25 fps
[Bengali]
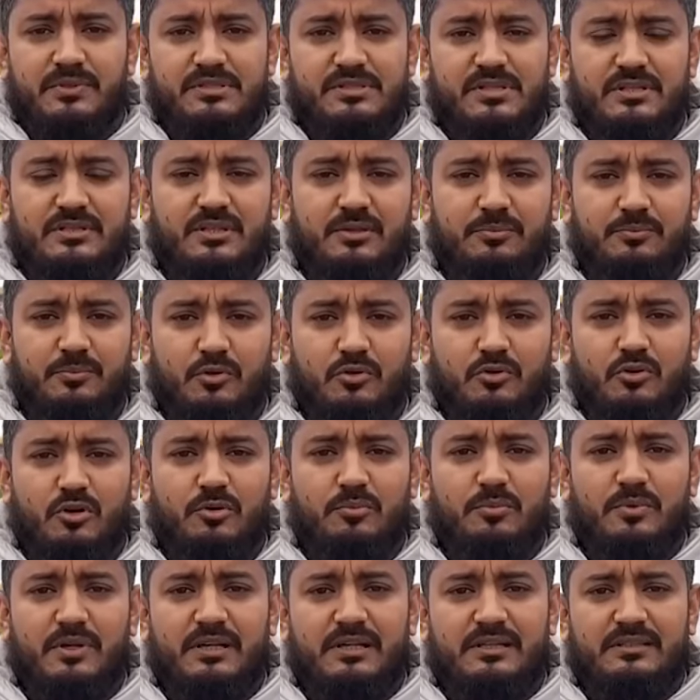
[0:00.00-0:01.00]
শীতের
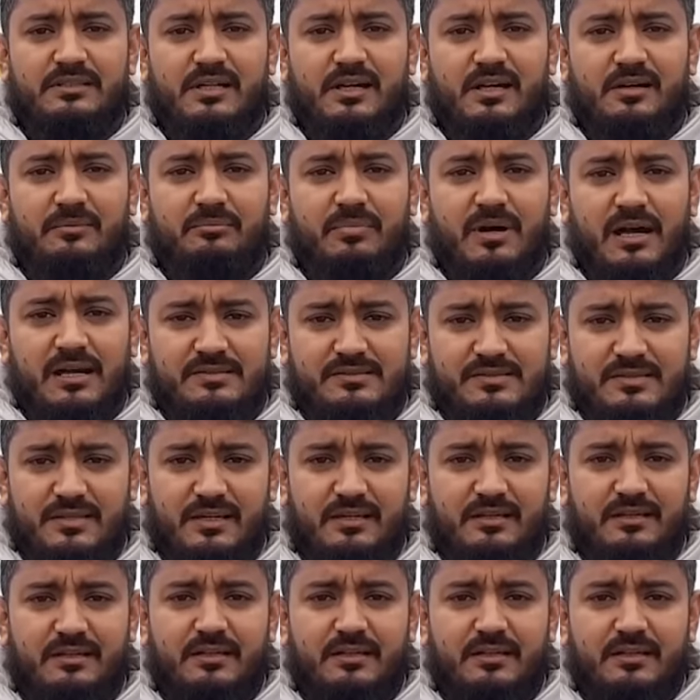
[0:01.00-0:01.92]
প্রকোপ অনেকটা বাড়ছে